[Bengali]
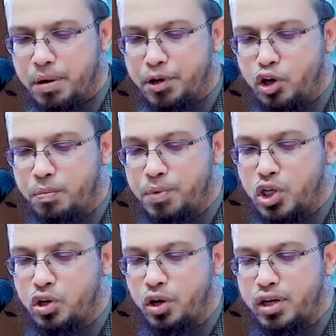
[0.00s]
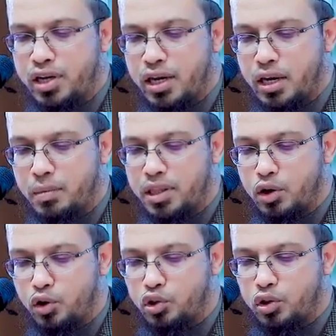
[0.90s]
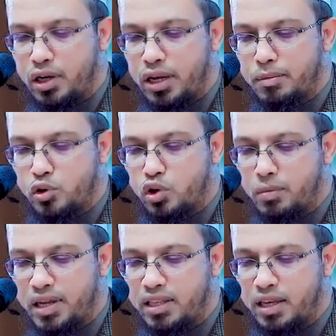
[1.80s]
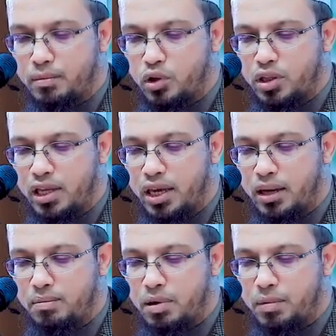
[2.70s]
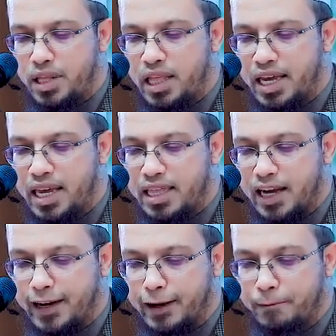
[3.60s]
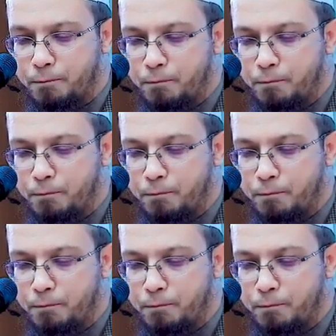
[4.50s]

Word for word: বিভিন্ন বিষয় নিয়ে আমাদের অঞ্চলে মুসলমানদের মধ্যে বিভেদ লেগেই থাকে